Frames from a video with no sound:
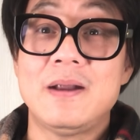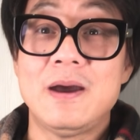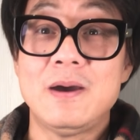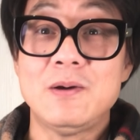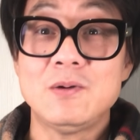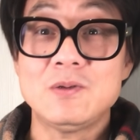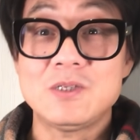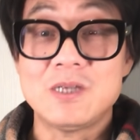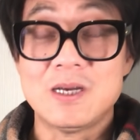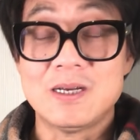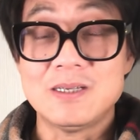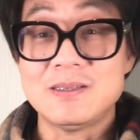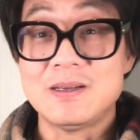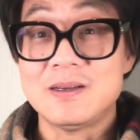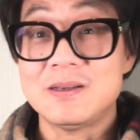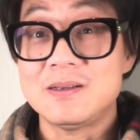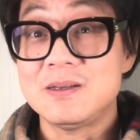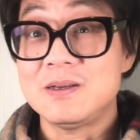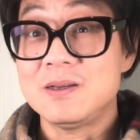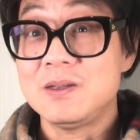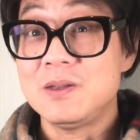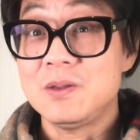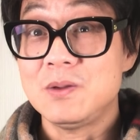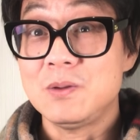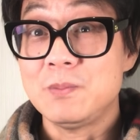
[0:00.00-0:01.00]
然后讲讲
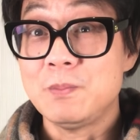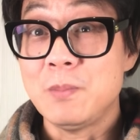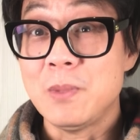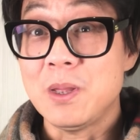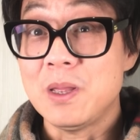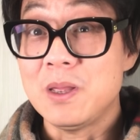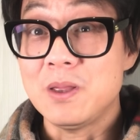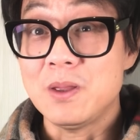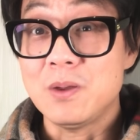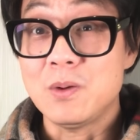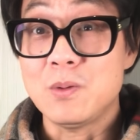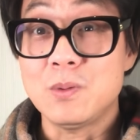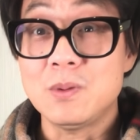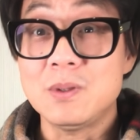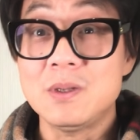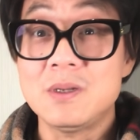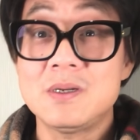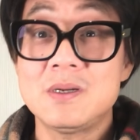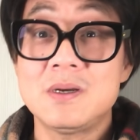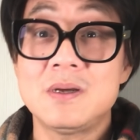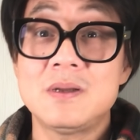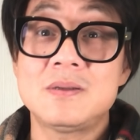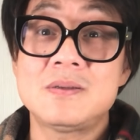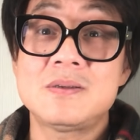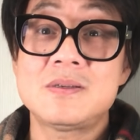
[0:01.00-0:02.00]
这个美国的
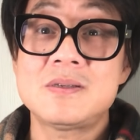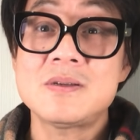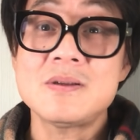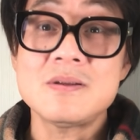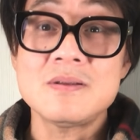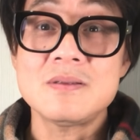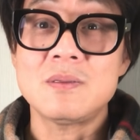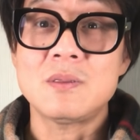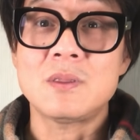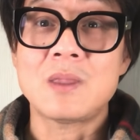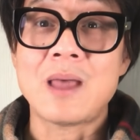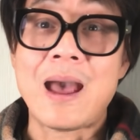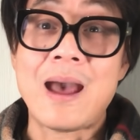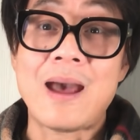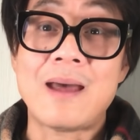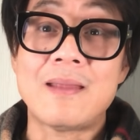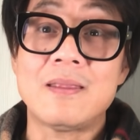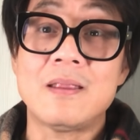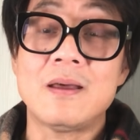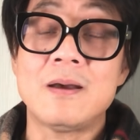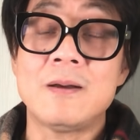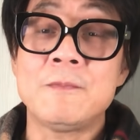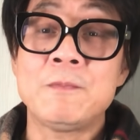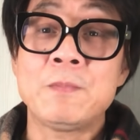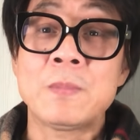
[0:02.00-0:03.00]
这个政
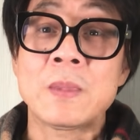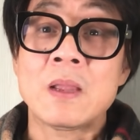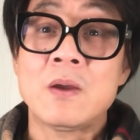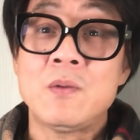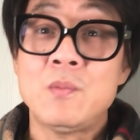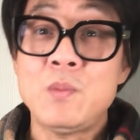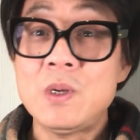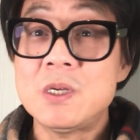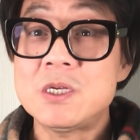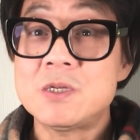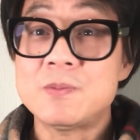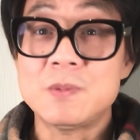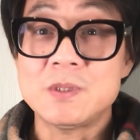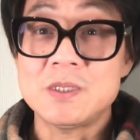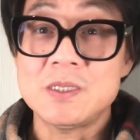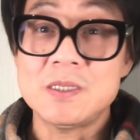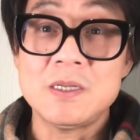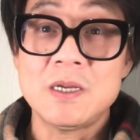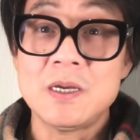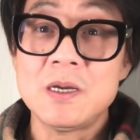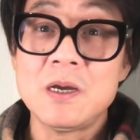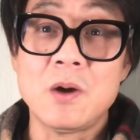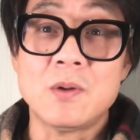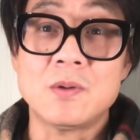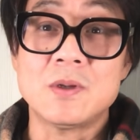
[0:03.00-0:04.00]
坛呐，为什么
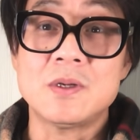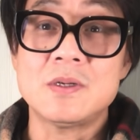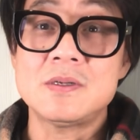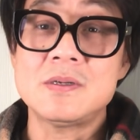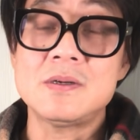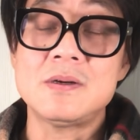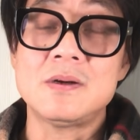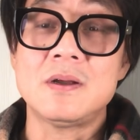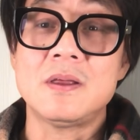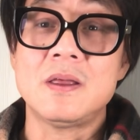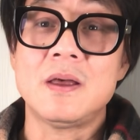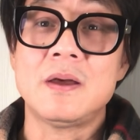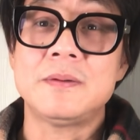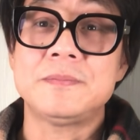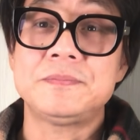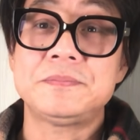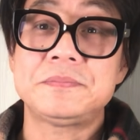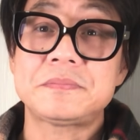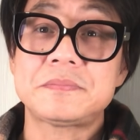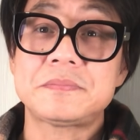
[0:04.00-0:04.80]
今天搞成这样？